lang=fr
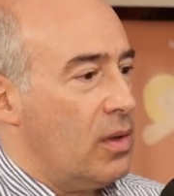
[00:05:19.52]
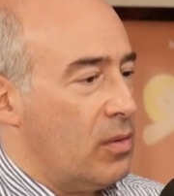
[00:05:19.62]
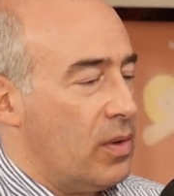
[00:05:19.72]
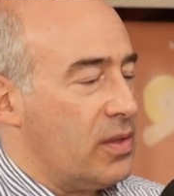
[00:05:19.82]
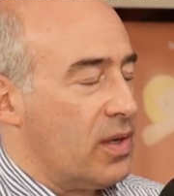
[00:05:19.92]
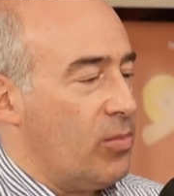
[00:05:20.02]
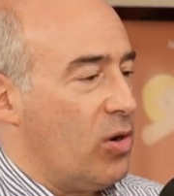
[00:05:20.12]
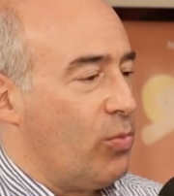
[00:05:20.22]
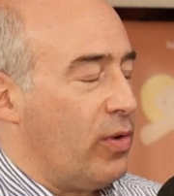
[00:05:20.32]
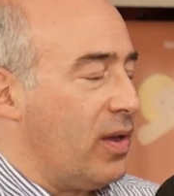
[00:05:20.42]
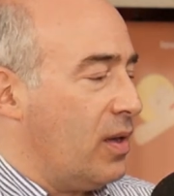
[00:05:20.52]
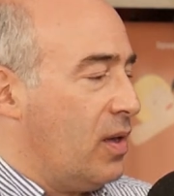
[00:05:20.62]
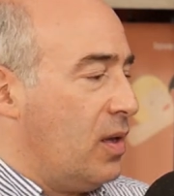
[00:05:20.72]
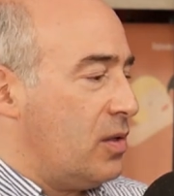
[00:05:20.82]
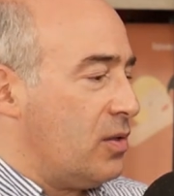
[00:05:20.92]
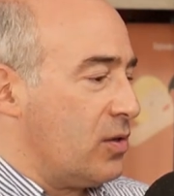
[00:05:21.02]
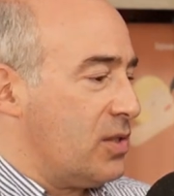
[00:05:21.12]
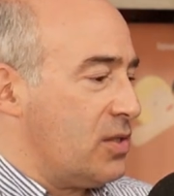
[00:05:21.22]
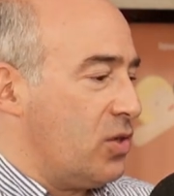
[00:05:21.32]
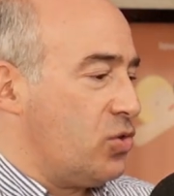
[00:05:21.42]
Oui, très bon point. Donc,
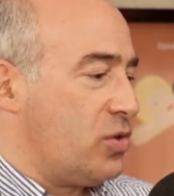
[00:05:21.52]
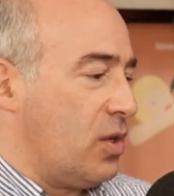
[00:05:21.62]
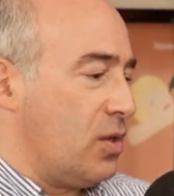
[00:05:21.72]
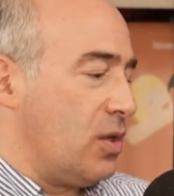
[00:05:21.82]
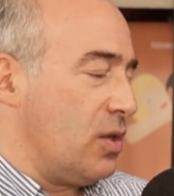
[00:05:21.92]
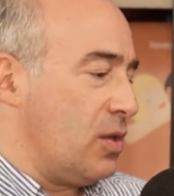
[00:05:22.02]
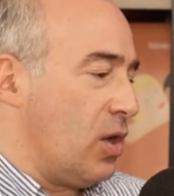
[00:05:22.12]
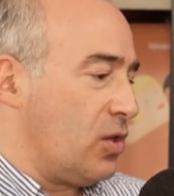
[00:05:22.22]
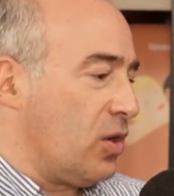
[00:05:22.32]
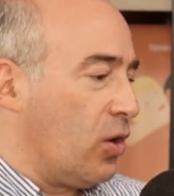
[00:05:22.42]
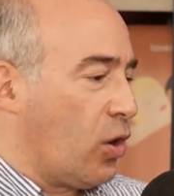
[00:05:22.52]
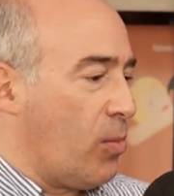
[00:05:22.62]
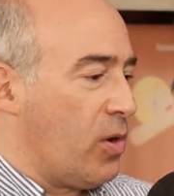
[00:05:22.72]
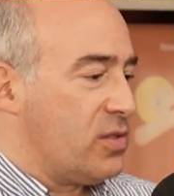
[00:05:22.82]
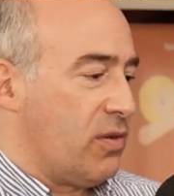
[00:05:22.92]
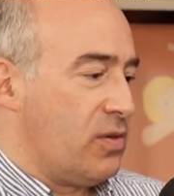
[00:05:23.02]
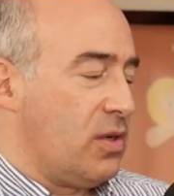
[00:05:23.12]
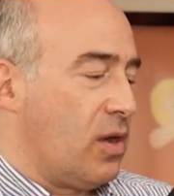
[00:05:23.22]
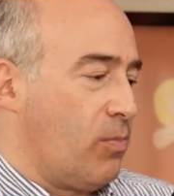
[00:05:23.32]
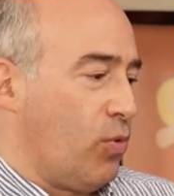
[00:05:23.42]
c'est ça, juste euh, euh, le tronc commun, ça veut
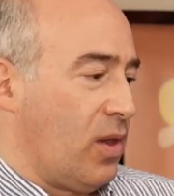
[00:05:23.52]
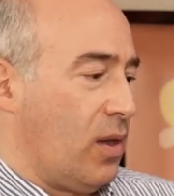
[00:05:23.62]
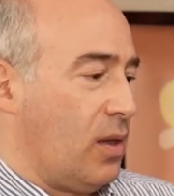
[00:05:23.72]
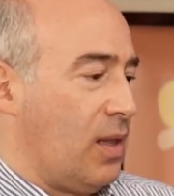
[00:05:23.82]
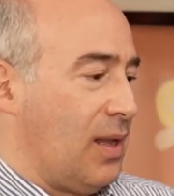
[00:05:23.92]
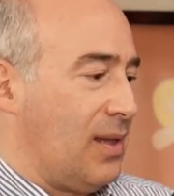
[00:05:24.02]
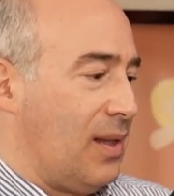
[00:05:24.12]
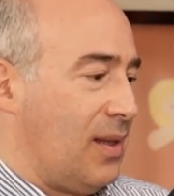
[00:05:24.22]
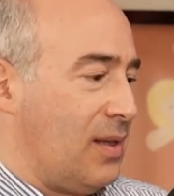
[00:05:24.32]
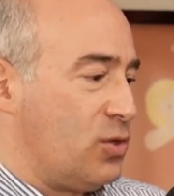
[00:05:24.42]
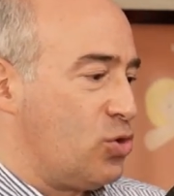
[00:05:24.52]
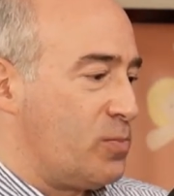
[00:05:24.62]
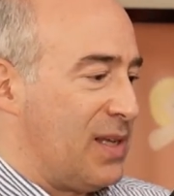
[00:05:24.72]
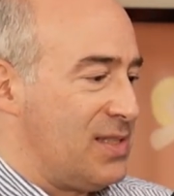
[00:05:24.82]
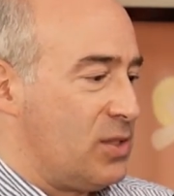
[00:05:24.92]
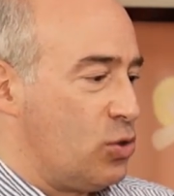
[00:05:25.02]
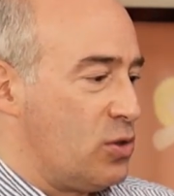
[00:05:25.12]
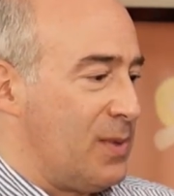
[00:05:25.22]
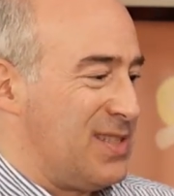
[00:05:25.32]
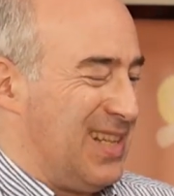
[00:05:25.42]
dire que pour les
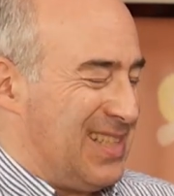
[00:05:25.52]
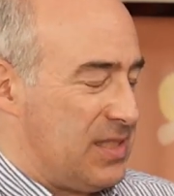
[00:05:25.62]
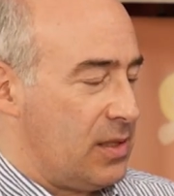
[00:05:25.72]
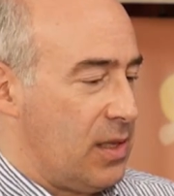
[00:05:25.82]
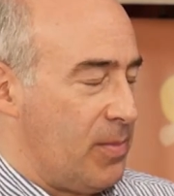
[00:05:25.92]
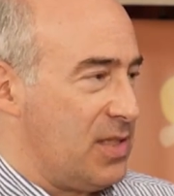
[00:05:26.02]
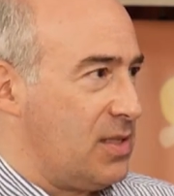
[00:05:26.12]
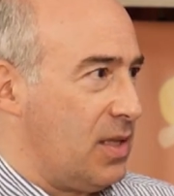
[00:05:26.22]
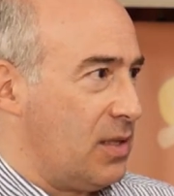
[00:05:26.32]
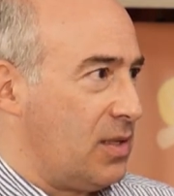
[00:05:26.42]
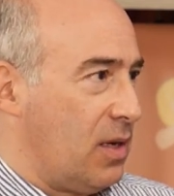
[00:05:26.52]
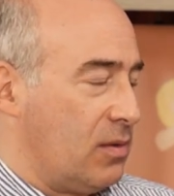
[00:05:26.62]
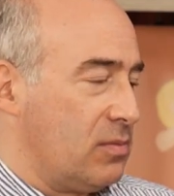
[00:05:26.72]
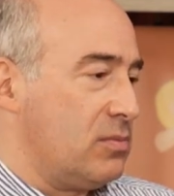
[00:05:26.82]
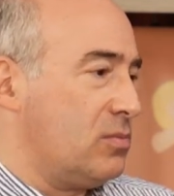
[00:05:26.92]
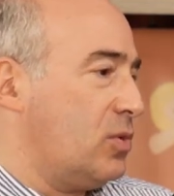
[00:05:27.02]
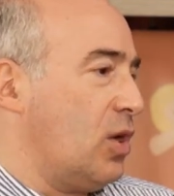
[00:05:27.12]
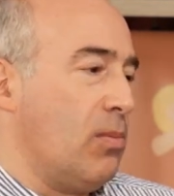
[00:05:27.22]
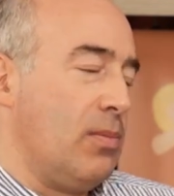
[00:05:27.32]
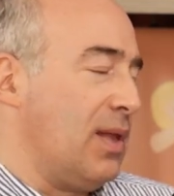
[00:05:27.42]
sous-spécialités de la médecine interne,
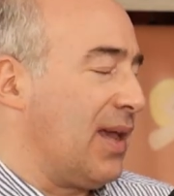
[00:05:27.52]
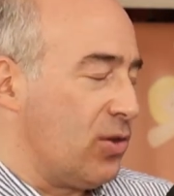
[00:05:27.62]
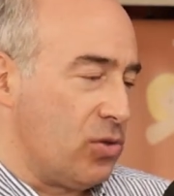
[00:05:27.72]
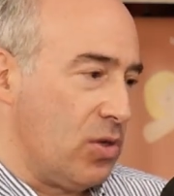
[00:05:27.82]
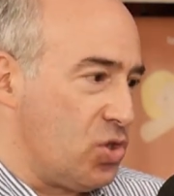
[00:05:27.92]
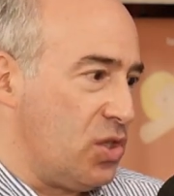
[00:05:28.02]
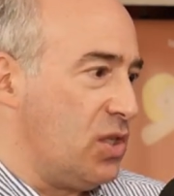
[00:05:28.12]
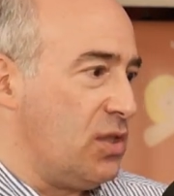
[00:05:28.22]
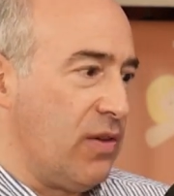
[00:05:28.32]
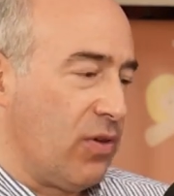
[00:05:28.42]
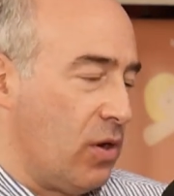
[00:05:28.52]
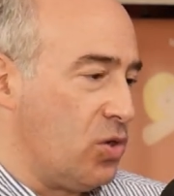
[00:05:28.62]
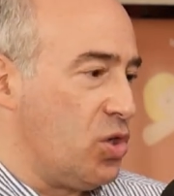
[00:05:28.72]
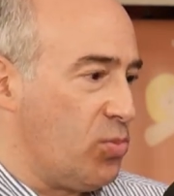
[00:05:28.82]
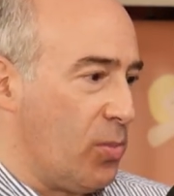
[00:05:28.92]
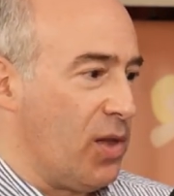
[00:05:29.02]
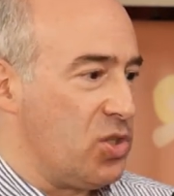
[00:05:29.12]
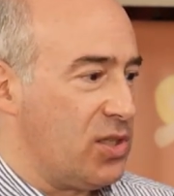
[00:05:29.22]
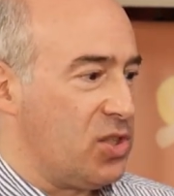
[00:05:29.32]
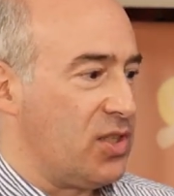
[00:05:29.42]
comme la cardiologie, néphrologie,
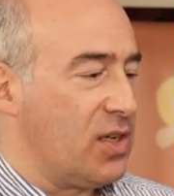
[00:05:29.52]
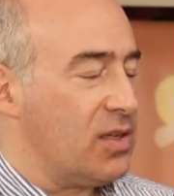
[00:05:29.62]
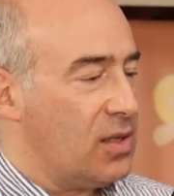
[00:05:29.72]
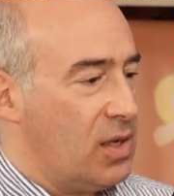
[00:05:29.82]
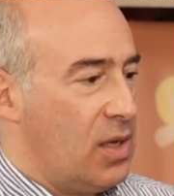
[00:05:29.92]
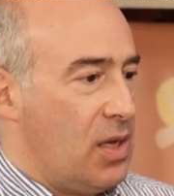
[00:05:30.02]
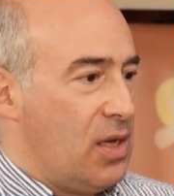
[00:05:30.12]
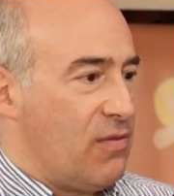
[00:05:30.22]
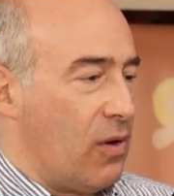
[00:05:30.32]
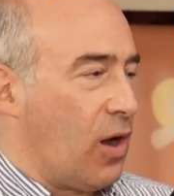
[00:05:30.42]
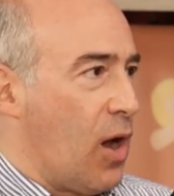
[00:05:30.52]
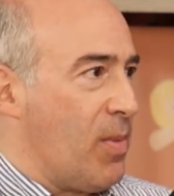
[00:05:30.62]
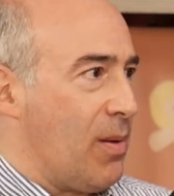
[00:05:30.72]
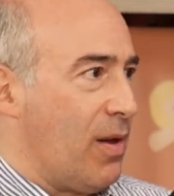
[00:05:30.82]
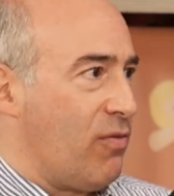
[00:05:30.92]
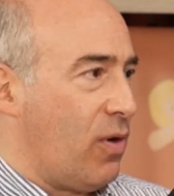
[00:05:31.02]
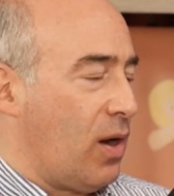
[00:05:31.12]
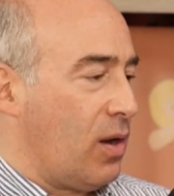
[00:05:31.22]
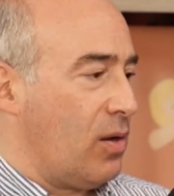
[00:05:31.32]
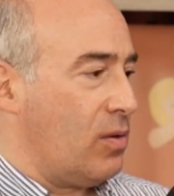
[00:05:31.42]
pneumologie, etc., il faut quand même
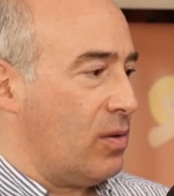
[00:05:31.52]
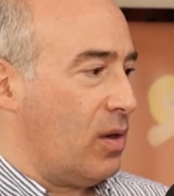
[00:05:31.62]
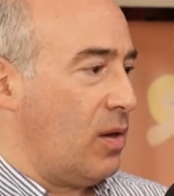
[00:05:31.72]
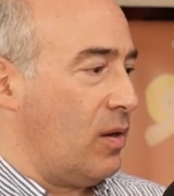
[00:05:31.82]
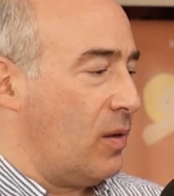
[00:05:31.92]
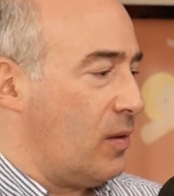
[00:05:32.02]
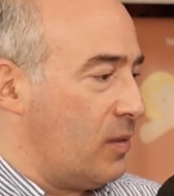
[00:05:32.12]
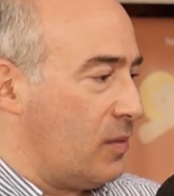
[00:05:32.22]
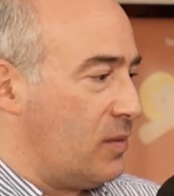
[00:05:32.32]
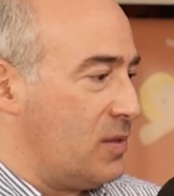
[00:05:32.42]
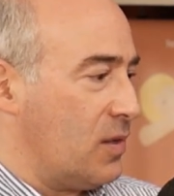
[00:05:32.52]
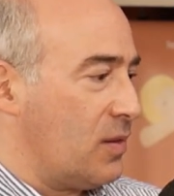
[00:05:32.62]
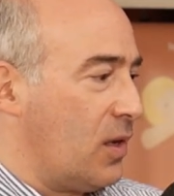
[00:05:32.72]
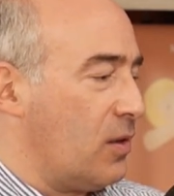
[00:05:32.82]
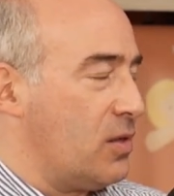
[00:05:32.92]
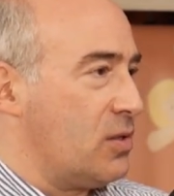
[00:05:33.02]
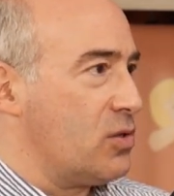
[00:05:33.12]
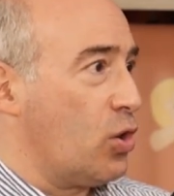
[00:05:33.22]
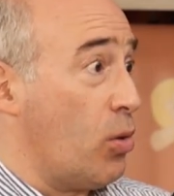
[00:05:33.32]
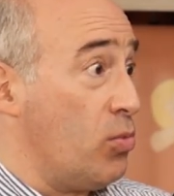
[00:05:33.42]
avoir, une, euh, disons, des
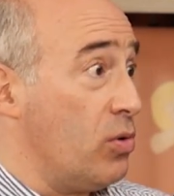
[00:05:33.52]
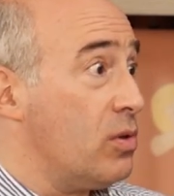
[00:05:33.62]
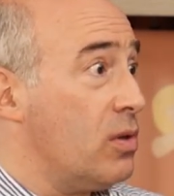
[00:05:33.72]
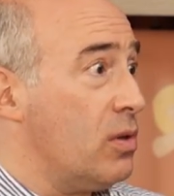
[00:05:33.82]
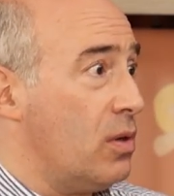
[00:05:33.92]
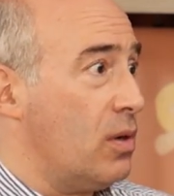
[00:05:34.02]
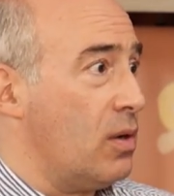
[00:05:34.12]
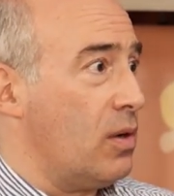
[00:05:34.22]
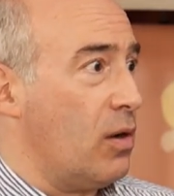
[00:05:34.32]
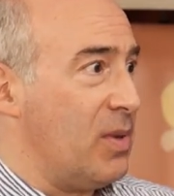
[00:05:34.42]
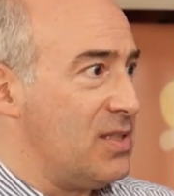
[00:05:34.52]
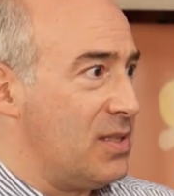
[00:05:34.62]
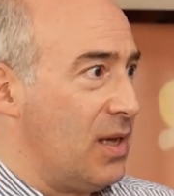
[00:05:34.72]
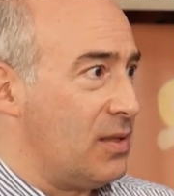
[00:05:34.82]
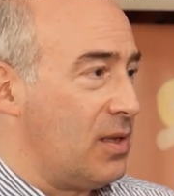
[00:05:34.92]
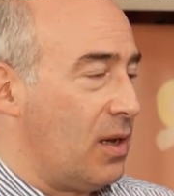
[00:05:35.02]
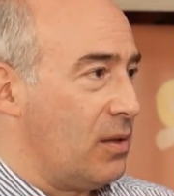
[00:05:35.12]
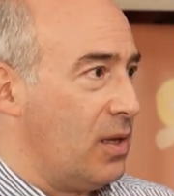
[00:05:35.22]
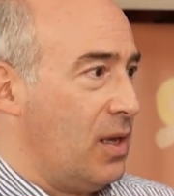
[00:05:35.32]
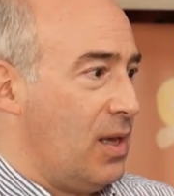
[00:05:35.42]
connaissances communes en médecine
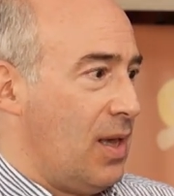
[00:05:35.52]
interne.